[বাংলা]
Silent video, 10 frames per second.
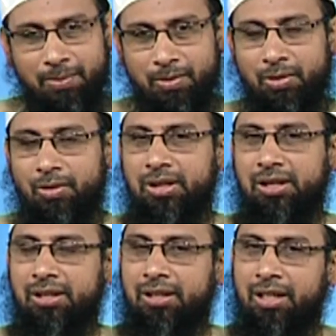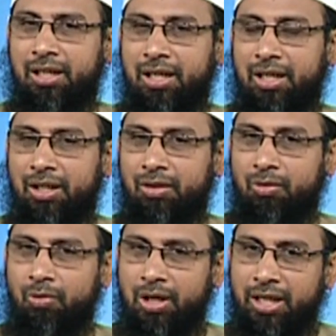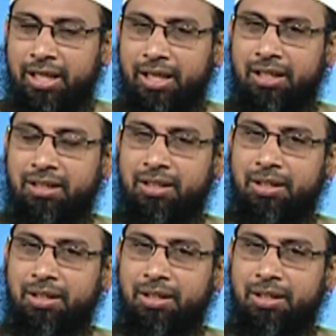এবং কোরআনের